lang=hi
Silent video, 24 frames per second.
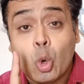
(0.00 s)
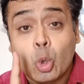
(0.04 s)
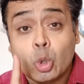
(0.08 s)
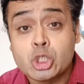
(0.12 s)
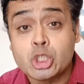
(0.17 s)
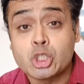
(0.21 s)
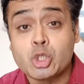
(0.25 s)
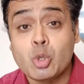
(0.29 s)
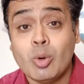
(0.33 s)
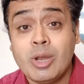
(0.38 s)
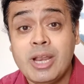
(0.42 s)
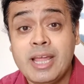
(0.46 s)

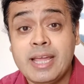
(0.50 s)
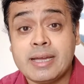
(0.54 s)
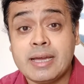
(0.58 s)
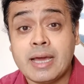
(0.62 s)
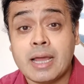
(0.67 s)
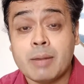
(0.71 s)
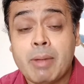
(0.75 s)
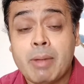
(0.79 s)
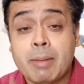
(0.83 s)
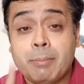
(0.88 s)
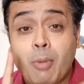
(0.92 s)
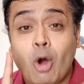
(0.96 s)
उसको
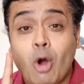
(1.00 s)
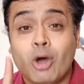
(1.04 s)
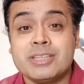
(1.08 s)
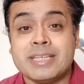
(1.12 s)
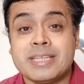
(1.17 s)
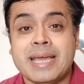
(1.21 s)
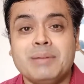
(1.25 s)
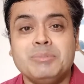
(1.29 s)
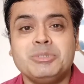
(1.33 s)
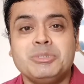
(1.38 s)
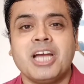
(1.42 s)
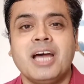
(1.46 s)
लेकर मैं
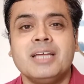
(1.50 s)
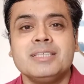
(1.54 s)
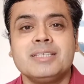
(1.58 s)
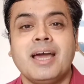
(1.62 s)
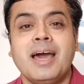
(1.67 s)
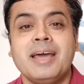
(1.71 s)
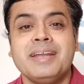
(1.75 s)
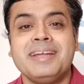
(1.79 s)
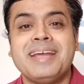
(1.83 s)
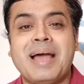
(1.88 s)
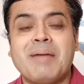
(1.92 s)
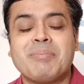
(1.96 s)
बहुत अहम
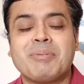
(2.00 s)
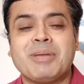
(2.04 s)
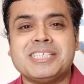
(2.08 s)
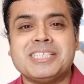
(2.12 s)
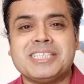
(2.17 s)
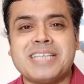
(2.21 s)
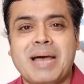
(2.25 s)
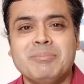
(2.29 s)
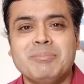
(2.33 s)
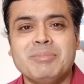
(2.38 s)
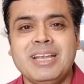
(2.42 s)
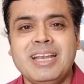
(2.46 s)
जानकारी आपके
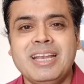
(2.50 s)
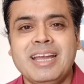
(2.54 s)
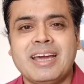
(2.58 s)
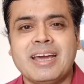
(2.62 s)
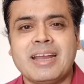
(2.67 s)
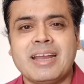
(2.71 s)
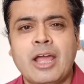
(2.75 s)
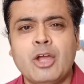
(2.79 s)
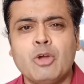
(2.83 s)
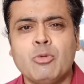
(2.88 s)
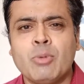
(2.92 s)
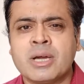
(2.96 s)
सामने
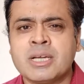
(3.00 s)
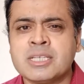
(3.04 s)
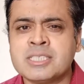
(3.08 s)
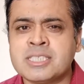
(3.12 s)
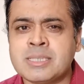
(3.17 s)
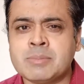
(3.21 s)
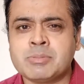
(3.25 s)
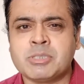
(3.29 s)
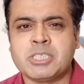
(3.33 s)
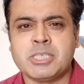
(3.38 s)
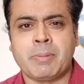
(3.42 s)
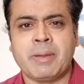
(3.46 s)
लेकर आया हूं मगर
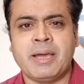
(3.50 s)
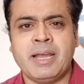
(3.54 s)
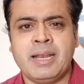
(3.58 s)
सबसे